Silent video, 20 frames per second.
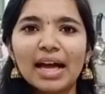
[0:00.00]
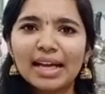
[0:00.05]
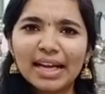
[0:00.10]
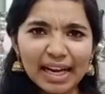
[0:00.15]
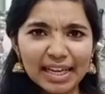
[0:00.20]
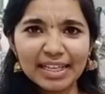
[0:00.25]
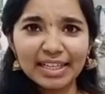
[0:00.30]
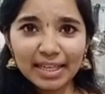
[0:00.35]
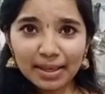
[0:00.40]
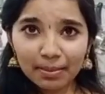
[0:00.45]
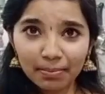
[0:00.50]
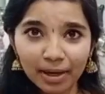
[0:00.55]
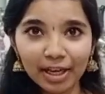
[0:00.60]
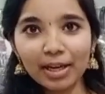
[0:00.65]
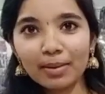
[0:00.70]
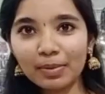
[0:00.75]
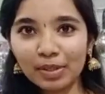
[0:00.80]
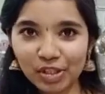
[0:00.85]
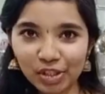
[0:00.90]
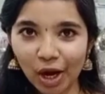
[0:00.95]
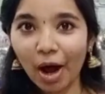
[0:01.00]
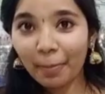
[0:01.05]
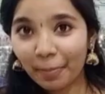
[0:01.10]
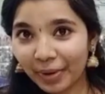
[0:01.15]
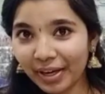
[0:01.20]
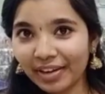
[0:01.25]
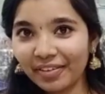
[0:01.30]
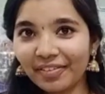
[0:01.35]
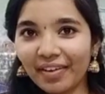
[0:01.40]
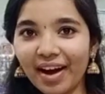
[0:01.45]
கண்டிப்பாக நம்ம
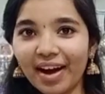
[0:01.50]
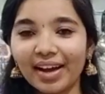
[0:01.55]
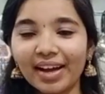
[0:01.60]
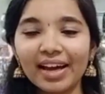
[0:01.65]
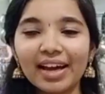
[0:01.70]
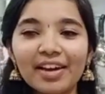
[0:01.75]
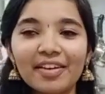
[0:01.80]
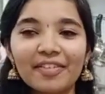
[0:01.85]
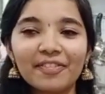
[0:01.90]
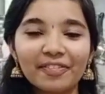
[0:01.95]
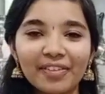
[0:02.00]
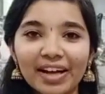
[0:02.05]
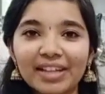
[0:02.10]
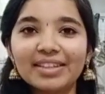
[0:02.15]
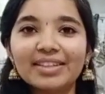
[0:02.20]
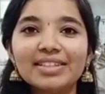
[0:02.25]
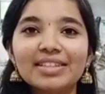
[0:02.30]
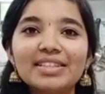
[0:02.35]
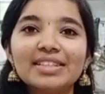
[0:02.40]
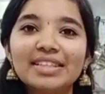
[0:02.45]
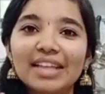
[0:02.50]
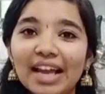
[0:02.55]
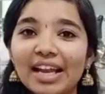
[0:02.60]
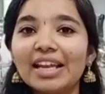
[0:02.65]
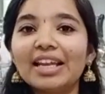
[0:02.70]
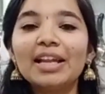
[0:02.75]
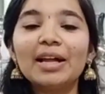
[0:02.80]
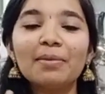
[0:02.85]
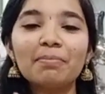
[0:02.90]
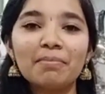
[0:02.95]
ஷாப்புக்கு வாங்க வந்து
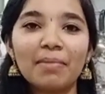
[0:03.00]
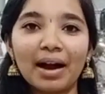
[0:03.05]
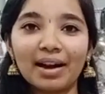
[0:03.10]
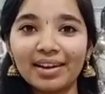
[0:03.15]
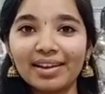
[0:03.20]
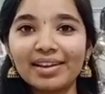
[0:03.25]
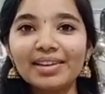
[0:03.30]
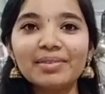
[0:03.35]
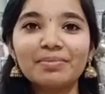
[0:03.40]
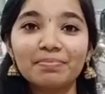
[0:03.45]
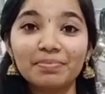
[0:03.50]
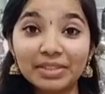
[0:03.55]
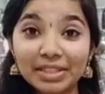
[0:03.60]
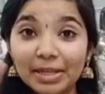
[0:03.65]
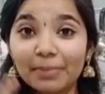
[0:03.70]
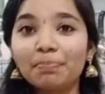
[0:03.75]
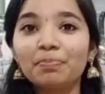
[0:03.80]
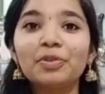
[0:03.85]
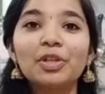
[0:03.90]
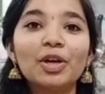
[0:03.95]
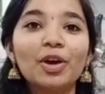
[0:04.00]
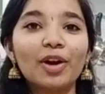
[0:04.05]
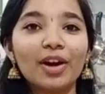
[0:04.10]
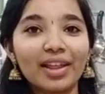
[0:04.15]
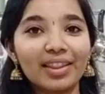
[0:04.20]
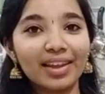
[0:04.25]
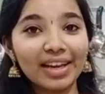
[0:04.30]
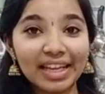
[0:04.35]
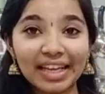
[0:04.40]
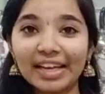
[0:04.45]
நல்ல மன
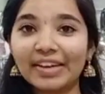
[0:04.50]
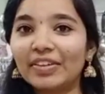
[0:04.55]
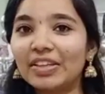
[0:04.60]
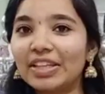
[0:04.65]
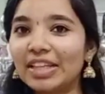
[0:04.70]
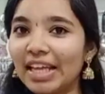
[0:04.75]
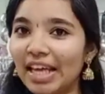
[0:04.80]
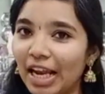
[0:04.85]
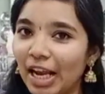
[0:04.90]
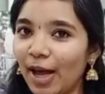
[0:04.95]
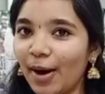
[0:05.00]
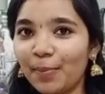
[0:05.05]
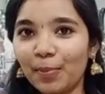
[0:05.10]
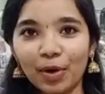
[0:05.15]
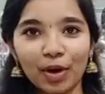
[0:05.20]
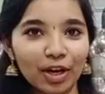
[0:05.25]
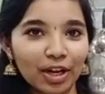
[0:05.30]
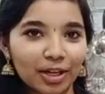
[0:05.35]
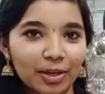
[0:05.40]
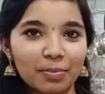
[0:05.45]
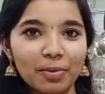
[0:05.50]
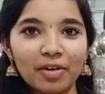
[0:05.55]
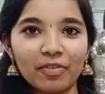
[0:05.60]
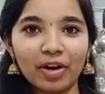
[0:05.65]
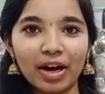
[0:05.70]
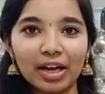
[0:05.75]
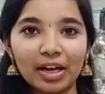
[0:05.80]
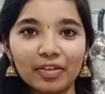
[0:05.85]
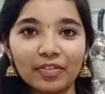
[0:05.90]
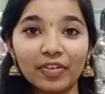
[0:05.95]
திருப்தியோடு தான் நீங்கள் வந்து எல்லா ப்ராடக்ட்டுமே
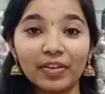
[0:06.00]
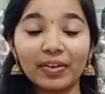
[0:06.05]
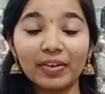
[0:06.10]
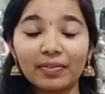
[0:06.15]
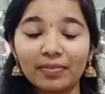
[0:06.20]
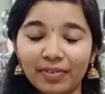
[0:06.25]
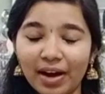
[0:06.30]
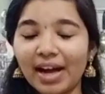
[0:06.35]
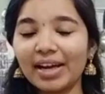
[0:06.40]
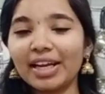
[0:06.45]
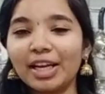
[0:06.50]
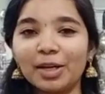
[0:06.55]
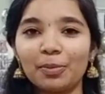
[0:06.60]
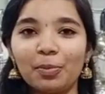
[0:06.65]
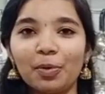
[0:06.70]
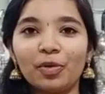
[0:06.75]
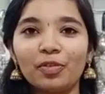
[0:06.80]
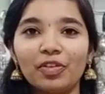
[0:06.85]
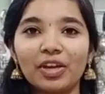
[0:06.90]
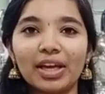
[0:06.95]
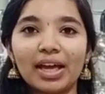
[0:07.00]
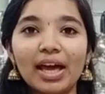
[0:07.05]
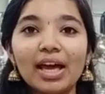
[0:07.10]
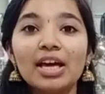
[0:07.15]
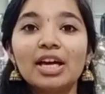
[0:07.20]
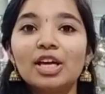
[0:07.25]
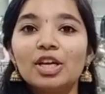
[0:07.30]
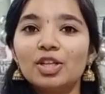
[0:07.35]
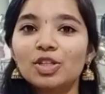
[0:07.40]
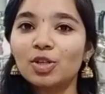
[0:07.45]
வாங்க வாங்கிட்டு போவீங்க
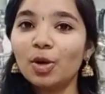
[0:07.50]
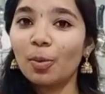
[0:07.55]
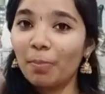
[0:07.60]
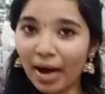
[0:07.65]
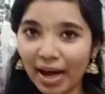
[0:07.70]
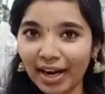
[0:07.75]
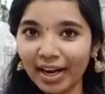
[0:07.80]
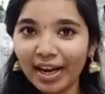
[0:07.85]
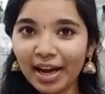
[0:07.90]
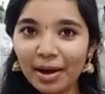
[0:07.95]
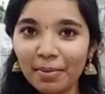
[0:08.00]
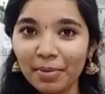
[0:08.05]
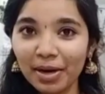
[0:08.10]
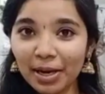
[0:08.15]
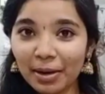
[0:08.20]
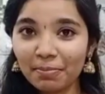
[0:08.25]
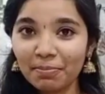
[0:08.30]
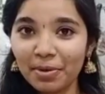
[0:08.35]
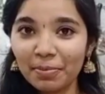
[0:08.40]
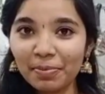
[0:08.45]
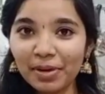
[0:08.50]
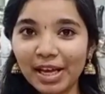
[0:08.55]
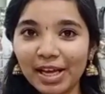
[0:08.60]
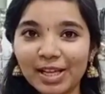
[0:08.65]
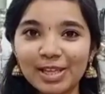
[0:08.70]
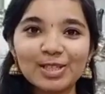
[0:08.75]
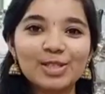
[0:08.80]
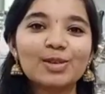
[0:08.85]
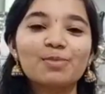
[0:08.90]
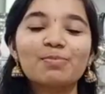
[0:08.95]
ஸோ மறக்காமல் நம்ம
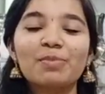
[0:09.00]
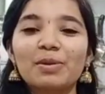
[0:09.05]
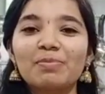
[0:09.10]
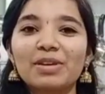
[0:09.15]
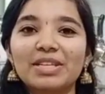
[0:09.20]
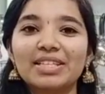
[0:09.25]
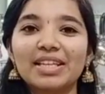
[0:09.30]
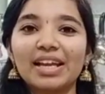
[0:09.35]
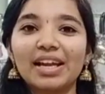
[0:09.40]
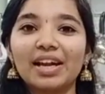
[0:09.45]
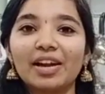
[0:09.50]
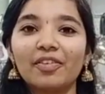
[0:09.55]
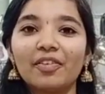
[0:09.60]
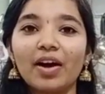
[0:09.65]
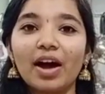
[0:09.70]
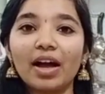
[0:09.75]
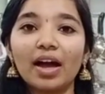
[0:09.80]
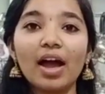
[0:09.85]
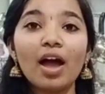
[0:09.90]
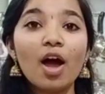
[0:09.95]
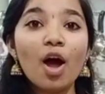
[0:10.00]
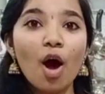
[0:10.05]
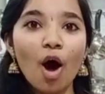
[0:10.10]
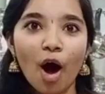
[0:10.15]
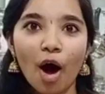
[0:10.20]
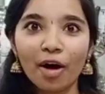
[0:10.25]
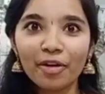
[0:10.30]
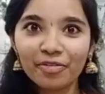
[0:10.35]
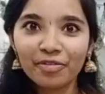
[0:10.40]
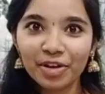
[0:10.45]
பிஎல்எஸ் சூப்பர் இருக்க வாங்க
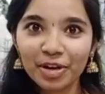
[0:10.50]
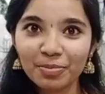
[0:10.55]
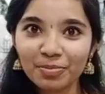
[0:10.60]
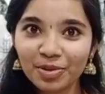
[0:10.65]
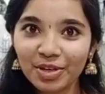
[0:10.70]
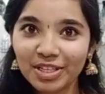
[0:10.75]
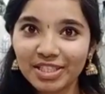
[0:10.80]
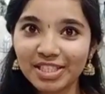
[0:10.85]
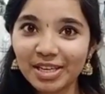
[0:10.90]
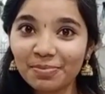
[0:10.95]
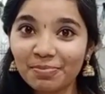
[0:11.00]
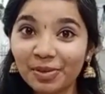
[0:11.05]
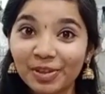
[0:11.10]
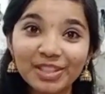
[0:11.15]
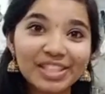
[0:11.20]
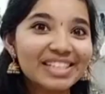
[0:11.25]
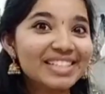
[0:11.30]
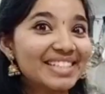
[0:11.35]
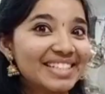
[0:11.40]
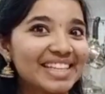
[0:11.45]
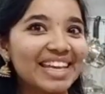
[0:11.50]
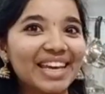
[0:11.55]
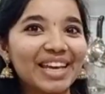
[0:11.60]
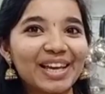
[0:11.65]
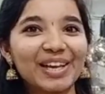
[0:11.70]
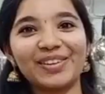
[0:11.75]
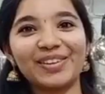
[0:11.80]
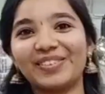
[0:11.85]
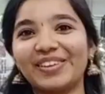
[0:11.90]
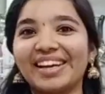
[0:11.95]
ஆஃபர் முடிஞ்சிட போது
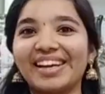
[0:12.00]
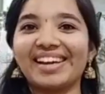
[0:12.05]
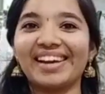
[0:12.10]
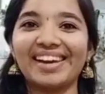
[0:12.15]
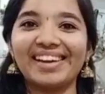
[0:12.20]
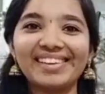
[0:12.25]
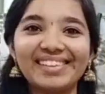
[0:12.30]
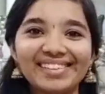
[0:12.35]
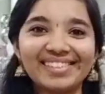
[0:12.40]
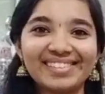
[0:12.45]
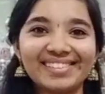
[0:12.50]
சீக்கிரம் வாங்க